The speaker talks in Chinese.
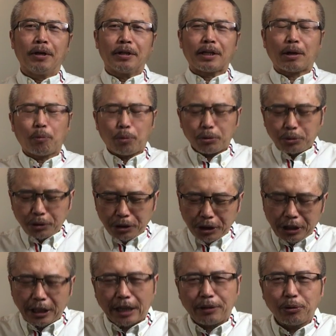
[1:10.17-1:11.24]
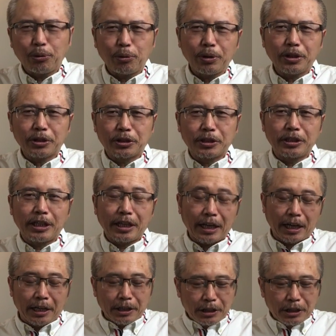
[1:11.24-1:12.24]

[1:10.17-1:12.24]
他过去一年多的时间呢，